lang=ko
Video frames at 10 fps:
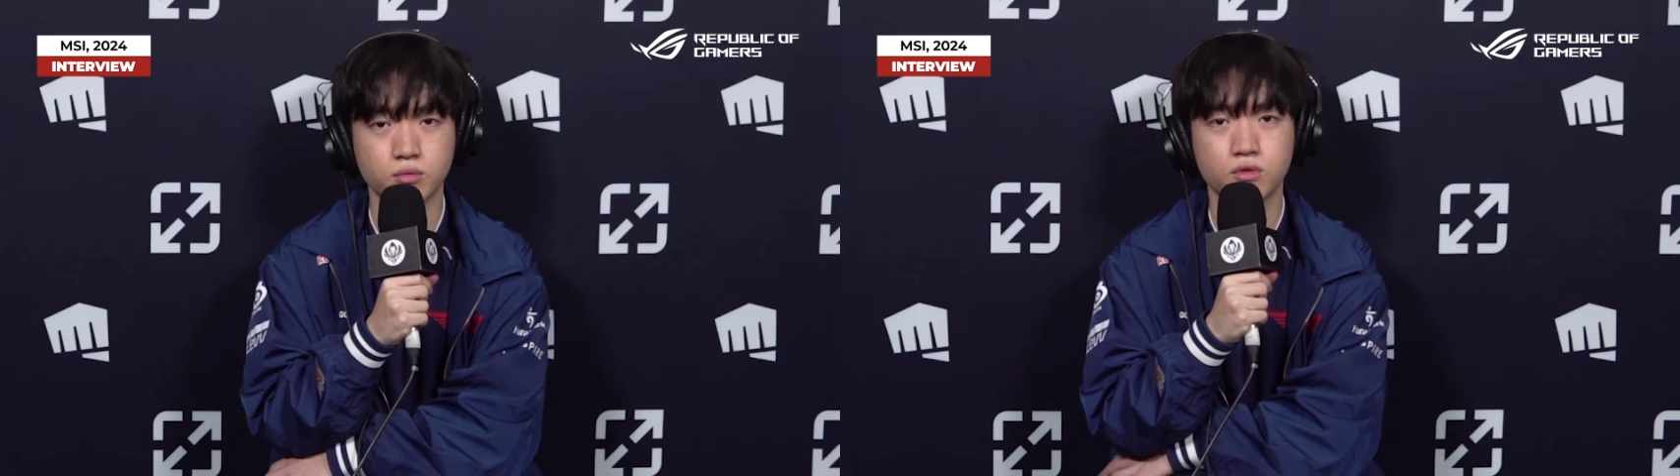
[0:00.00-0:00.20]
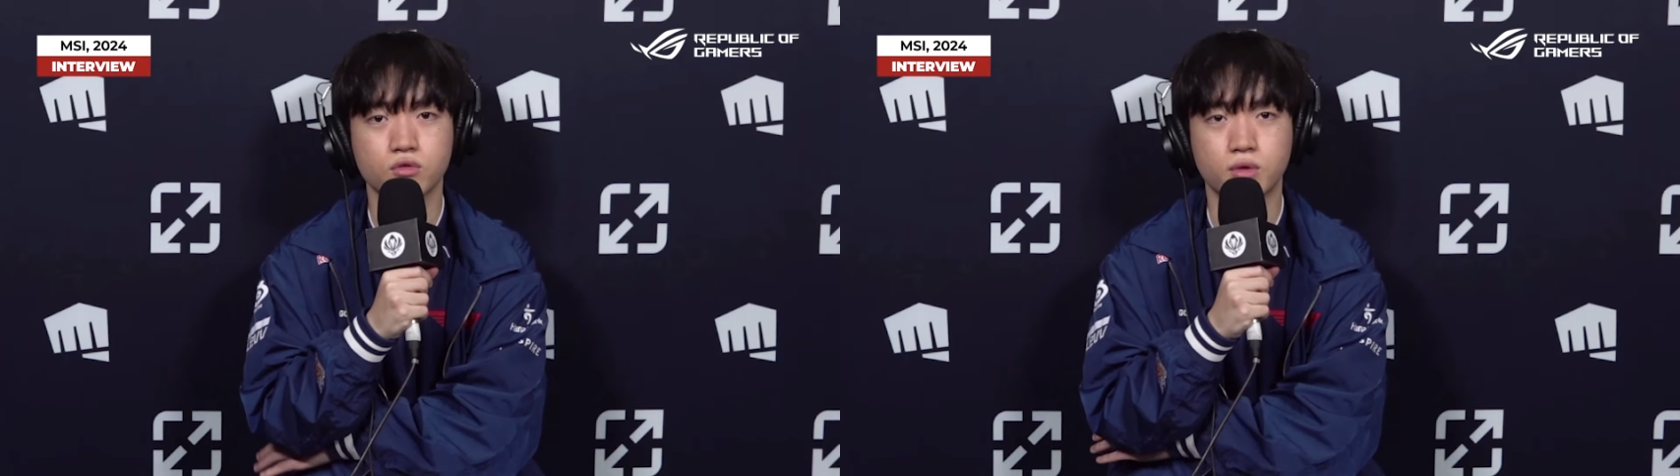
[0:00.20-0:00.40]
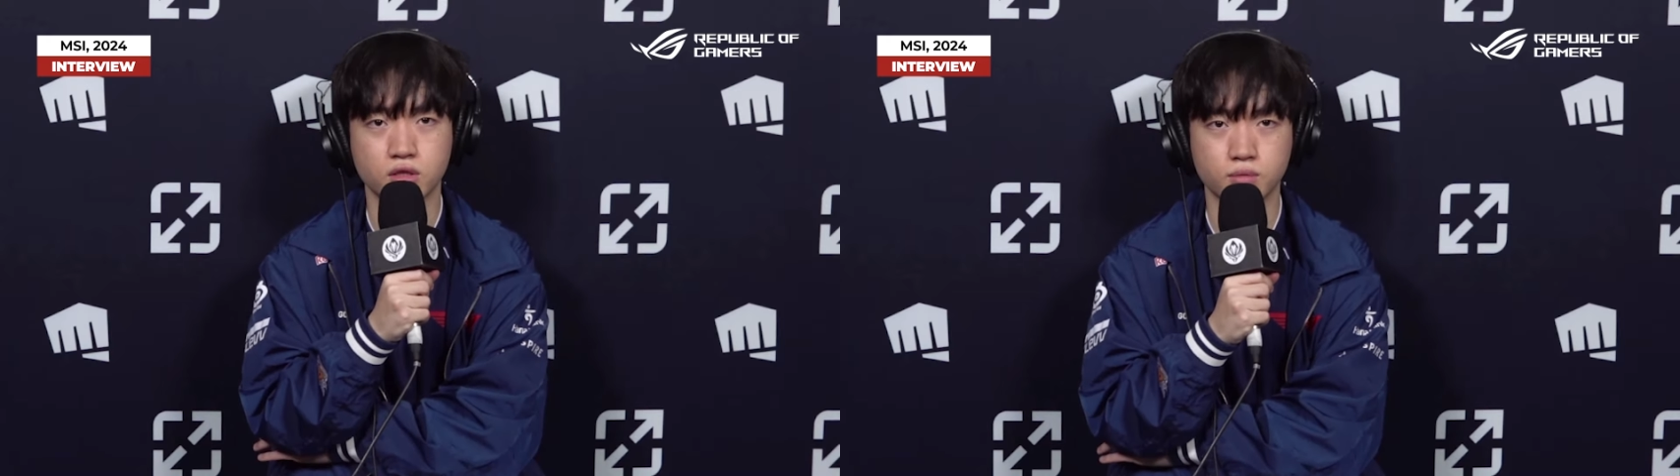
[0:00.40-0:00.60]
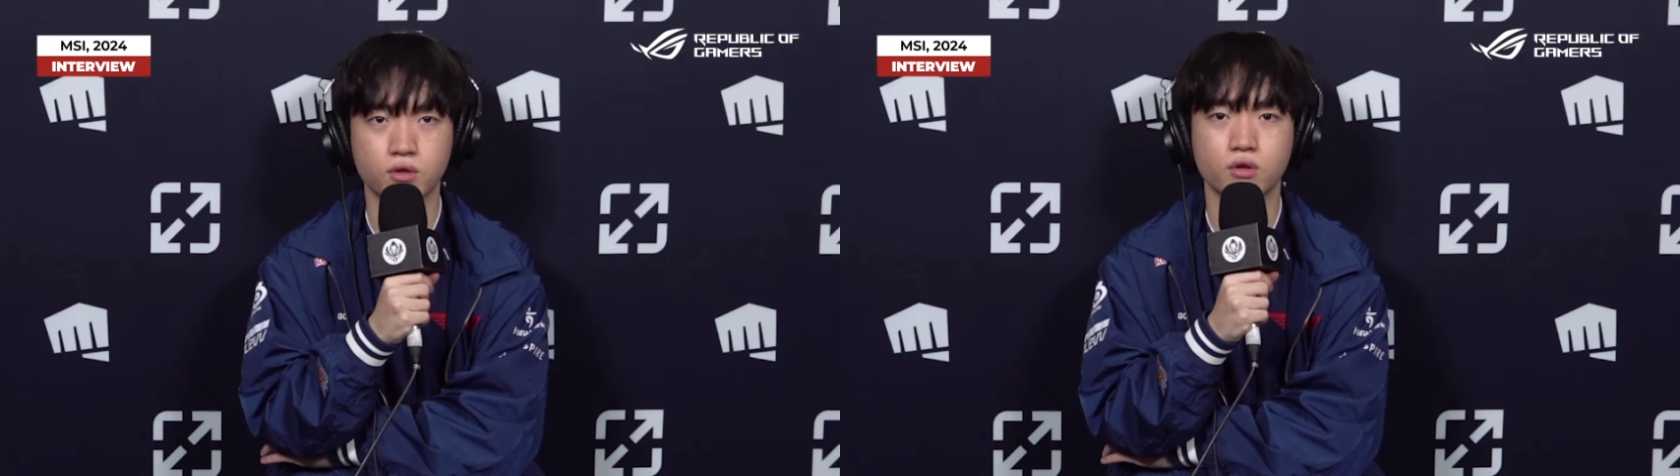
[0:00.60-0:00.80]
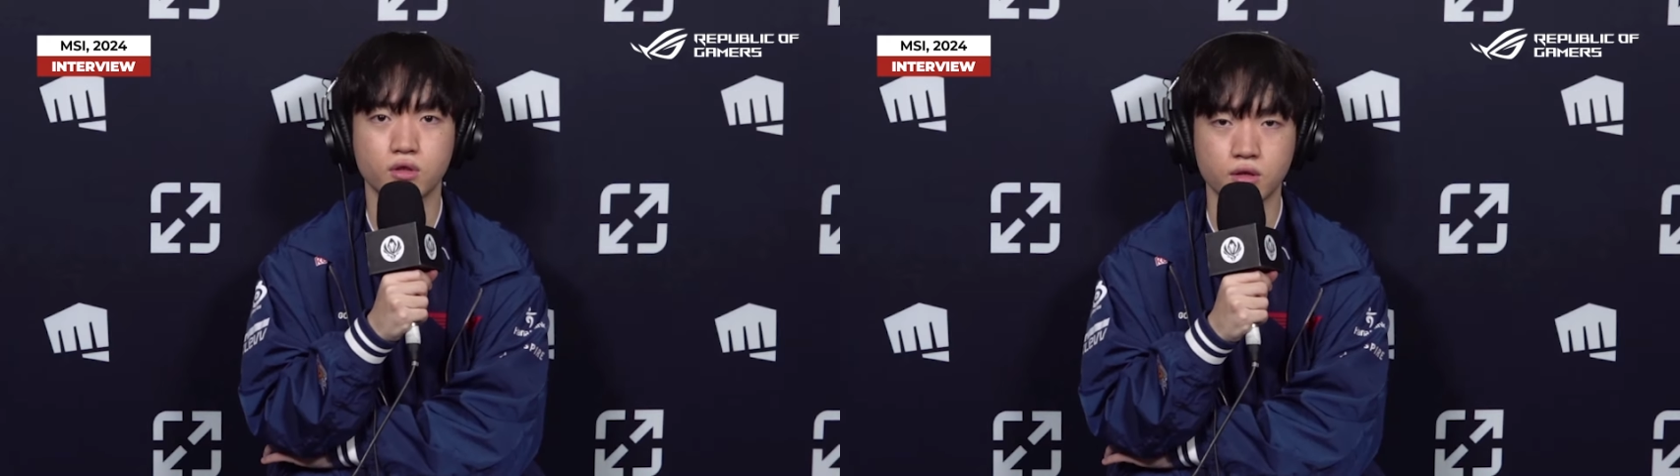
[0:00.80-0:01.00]
이번에도 많이
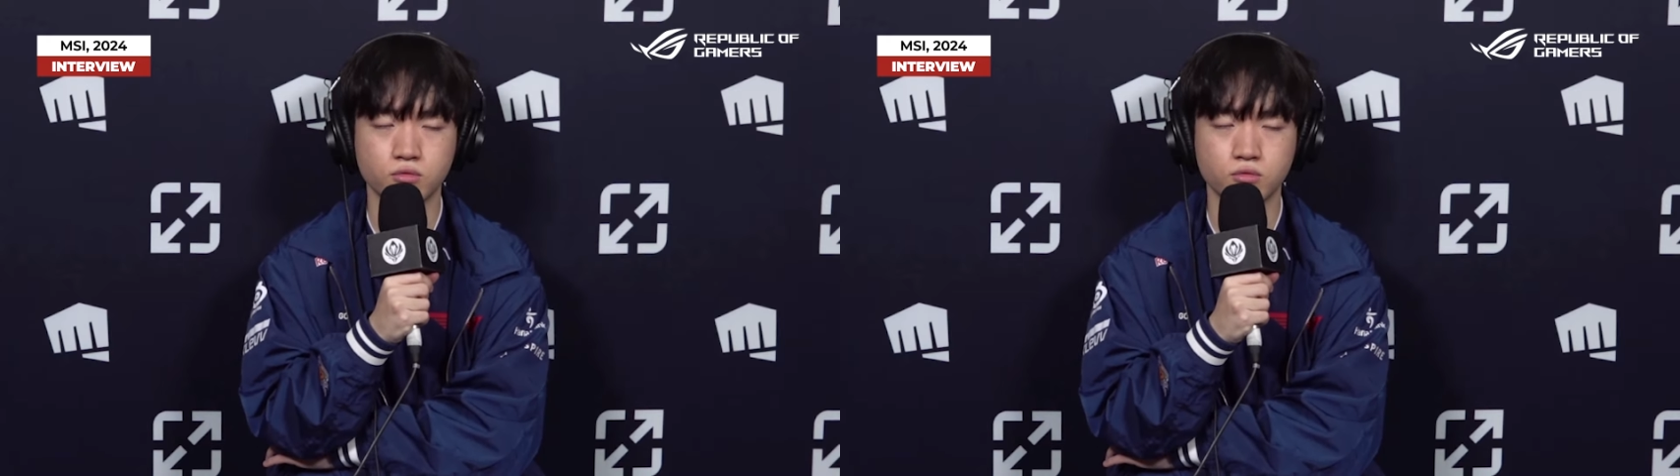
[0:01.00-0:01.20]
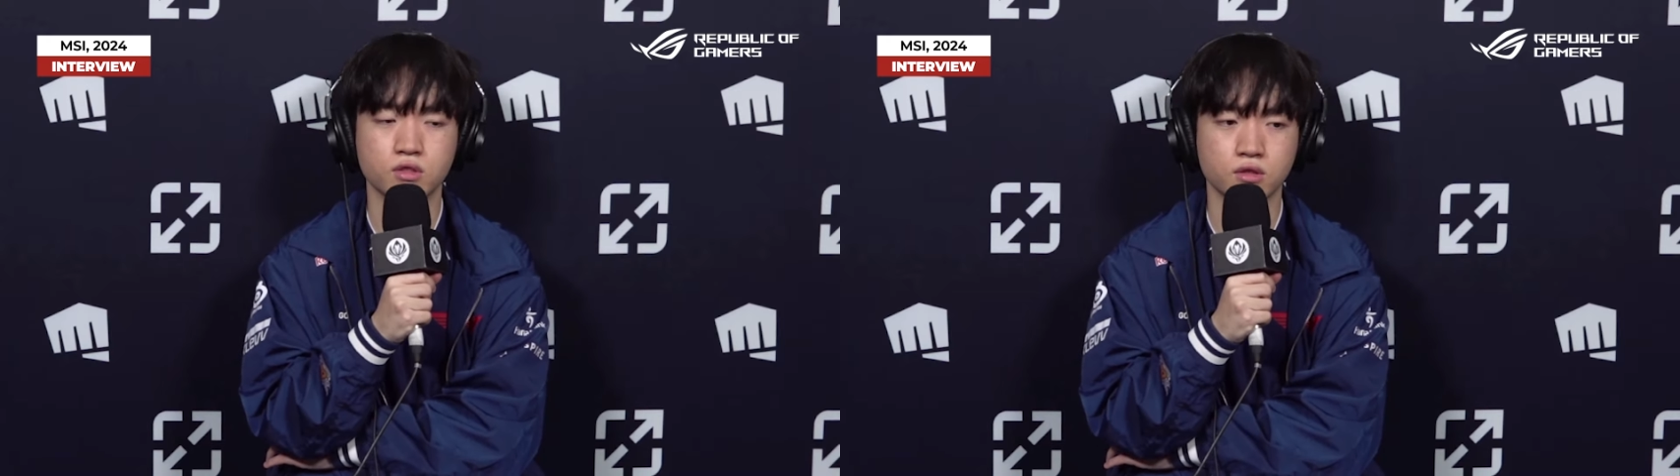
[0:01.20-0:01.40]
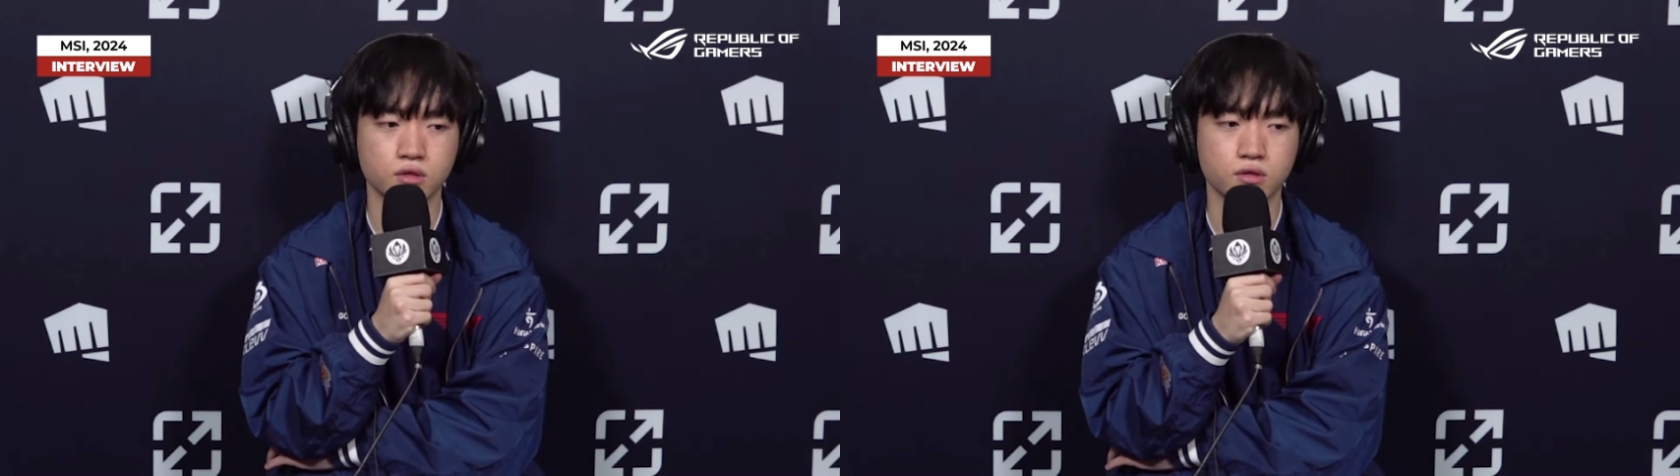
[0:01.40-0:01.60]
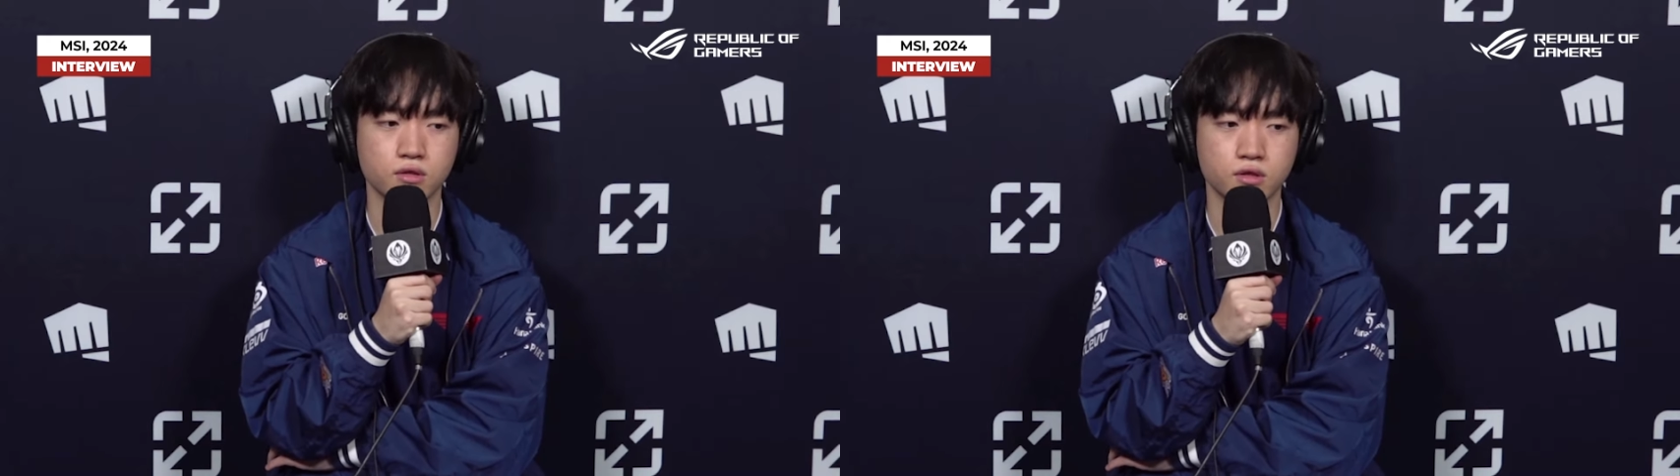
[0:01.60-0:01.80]
배웠기 때문에,